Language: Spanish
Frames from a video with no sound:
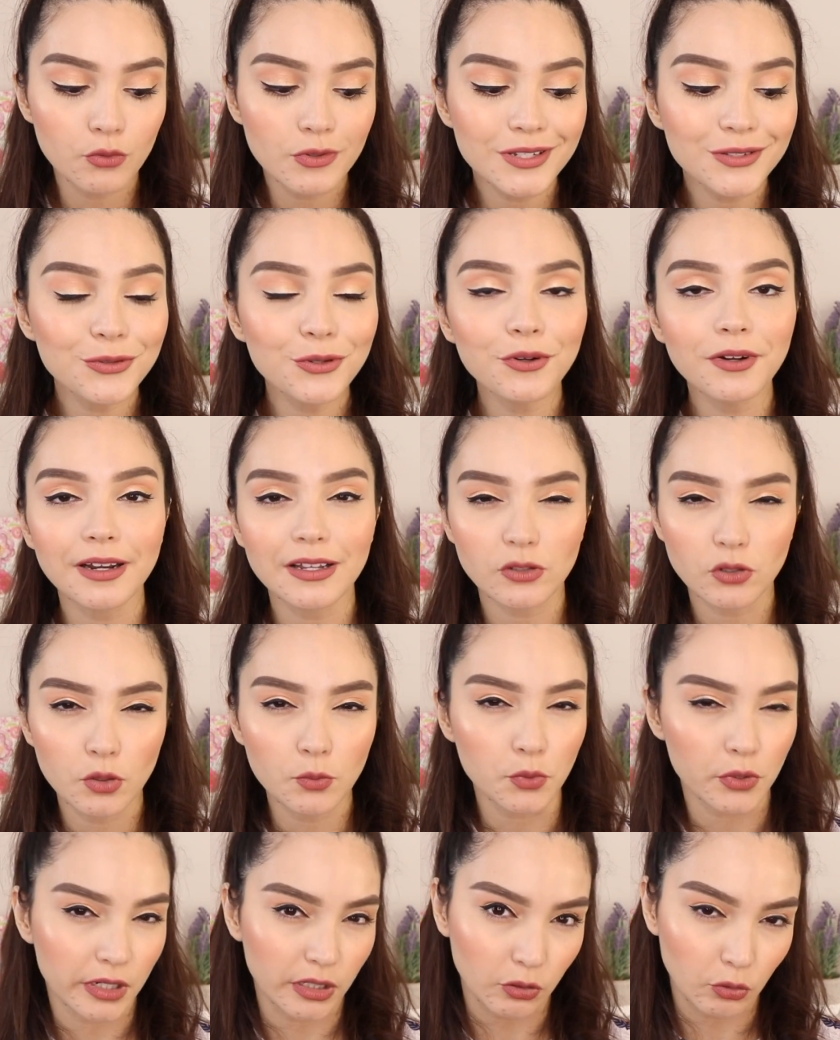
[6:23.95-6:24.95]
no es
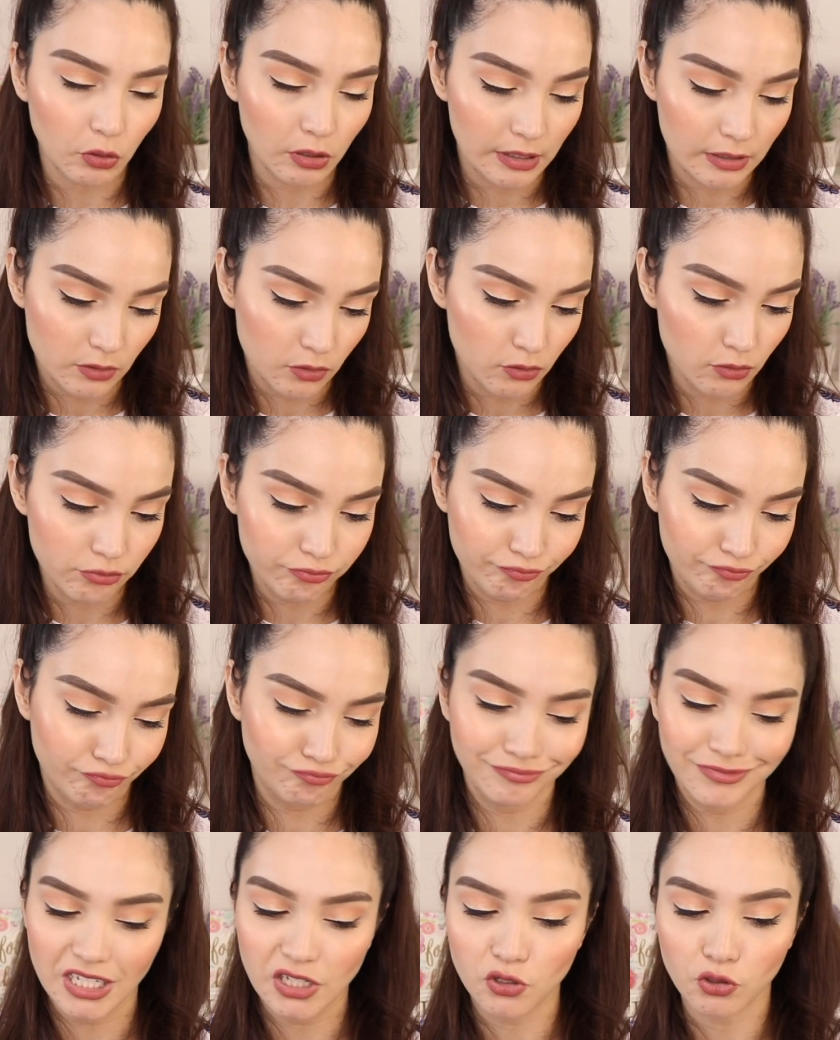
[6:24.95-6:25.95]
tornasol porque tornasol
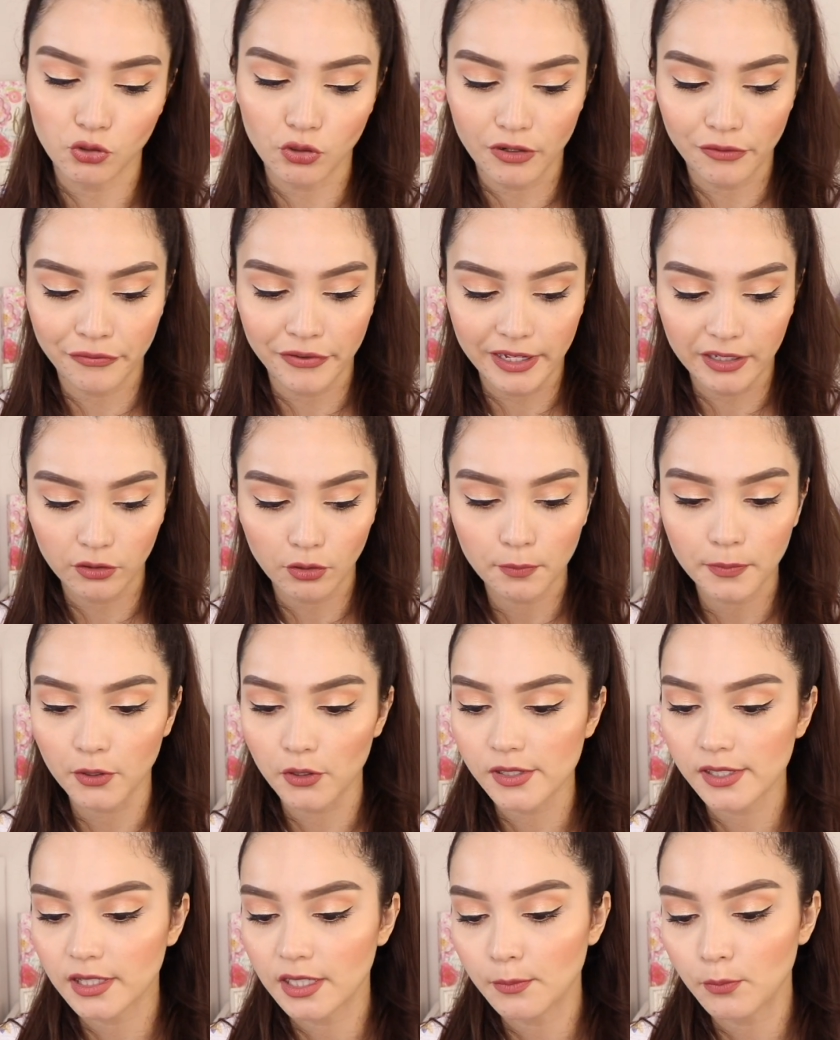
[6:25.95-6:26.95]
es otro efecto,
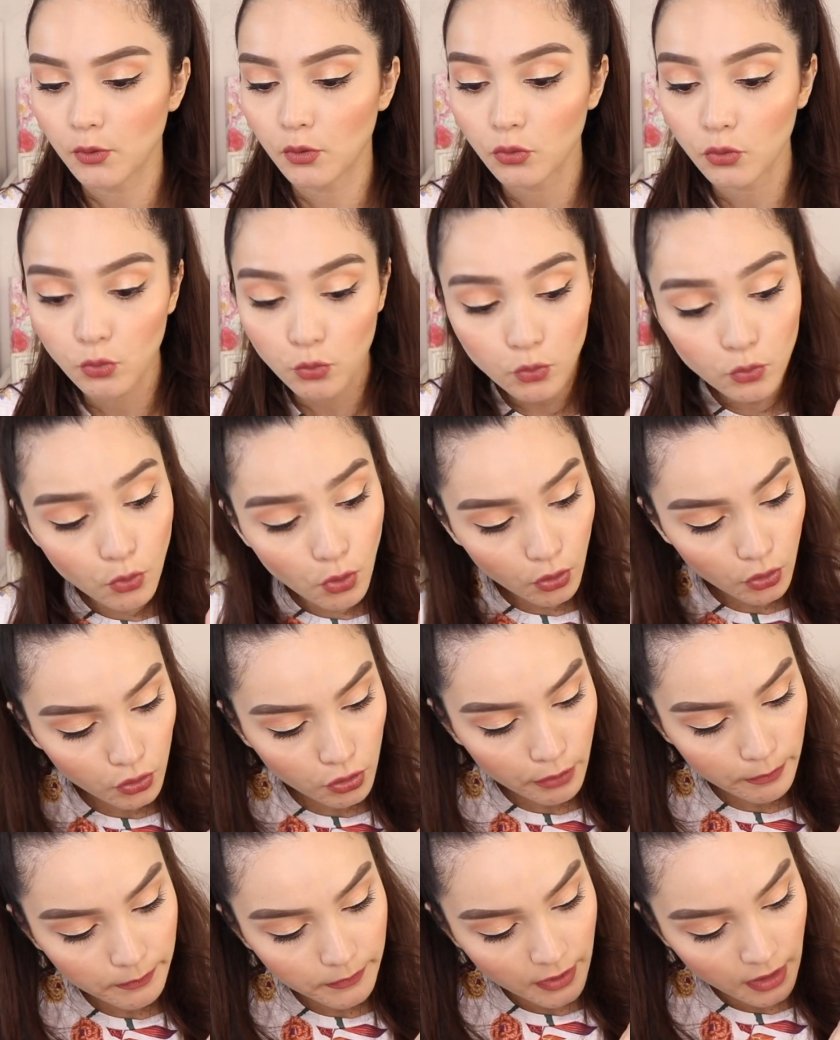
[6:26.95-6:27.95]
pero es tipo
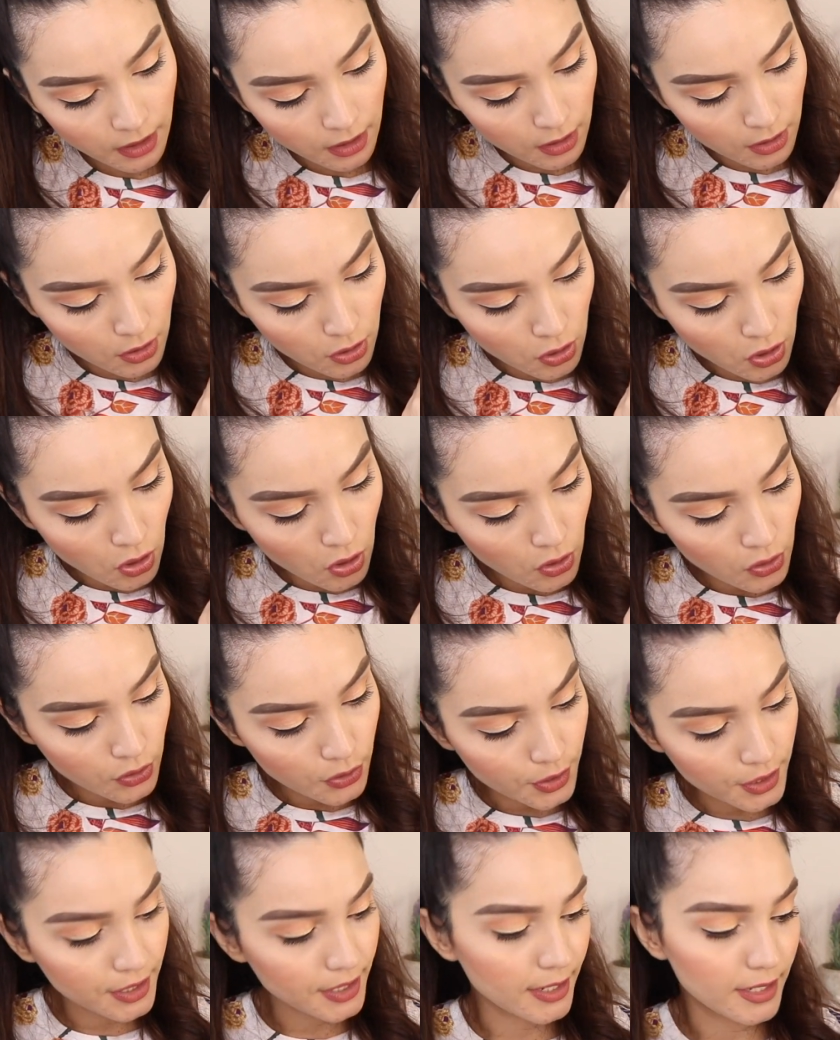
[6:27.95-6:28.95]
duochrome
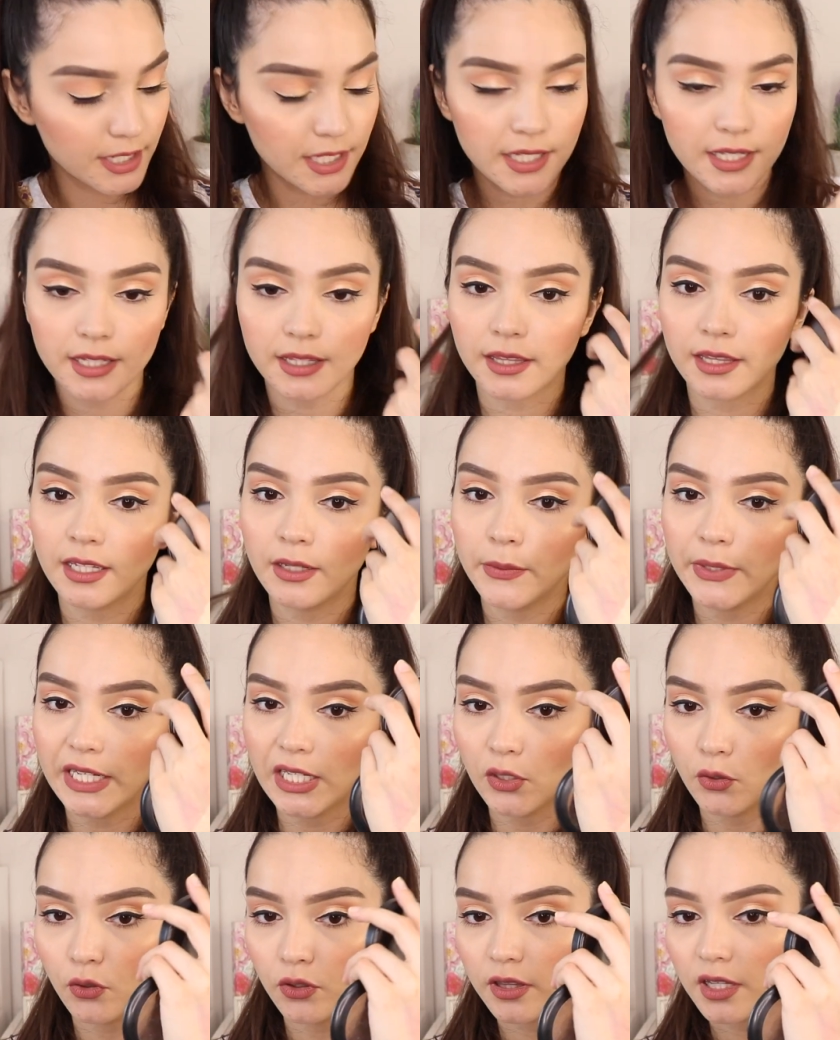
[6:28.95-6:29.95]
y es
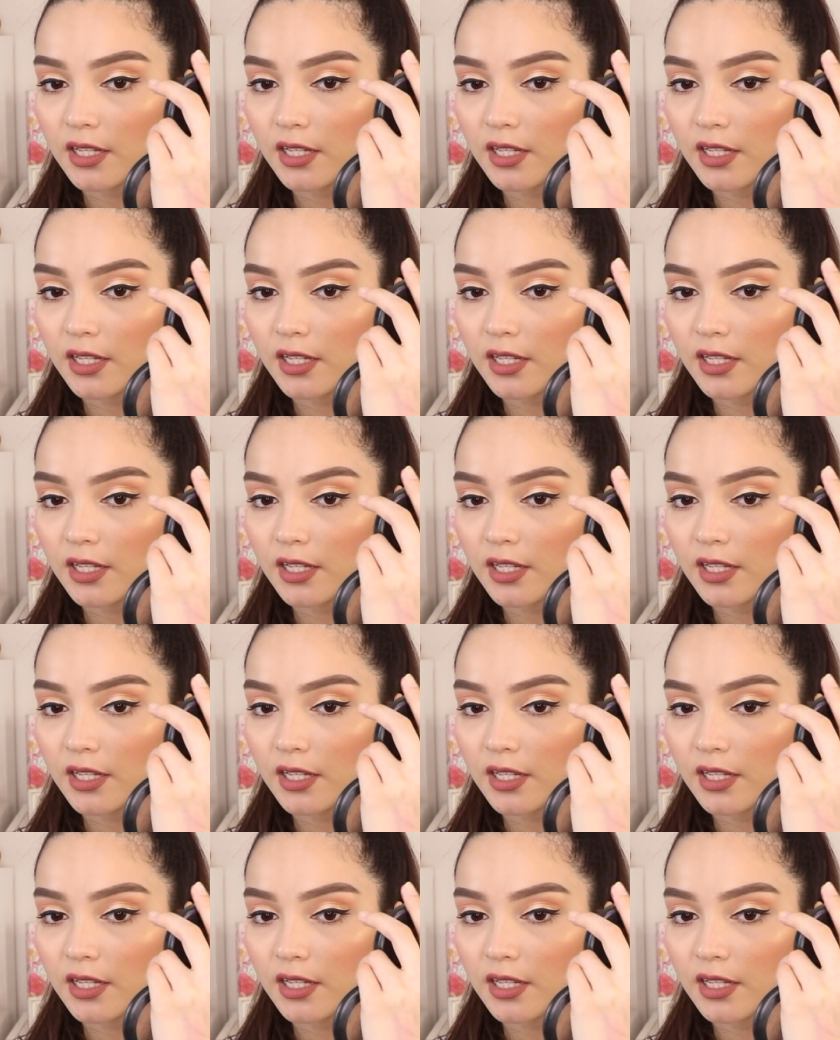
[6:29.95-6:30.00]
divino.